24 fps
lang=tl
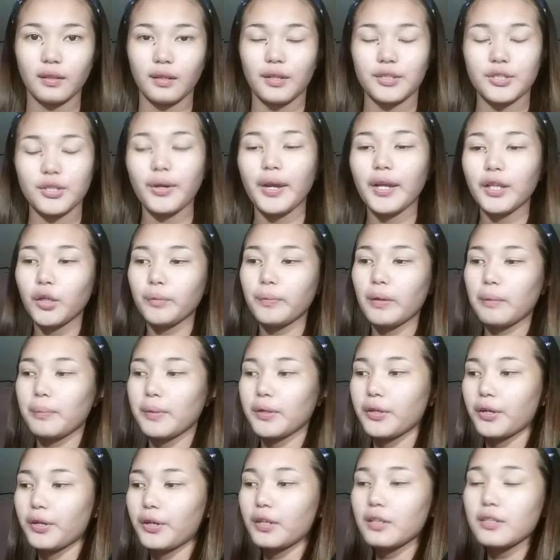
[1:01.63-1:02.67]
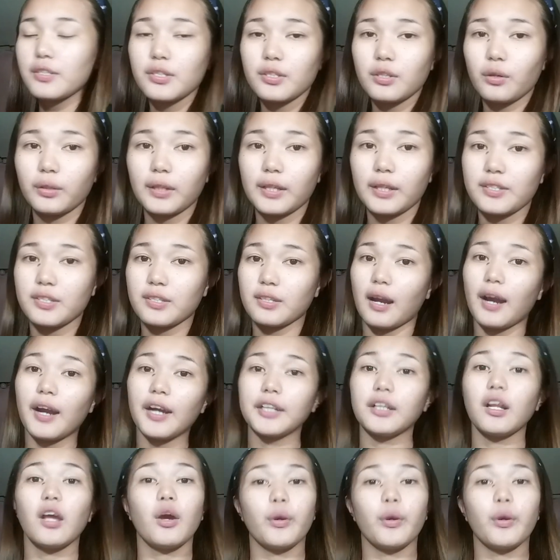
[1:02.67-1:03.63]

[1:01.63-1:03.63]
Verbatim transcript: So hello baby girls! So let's start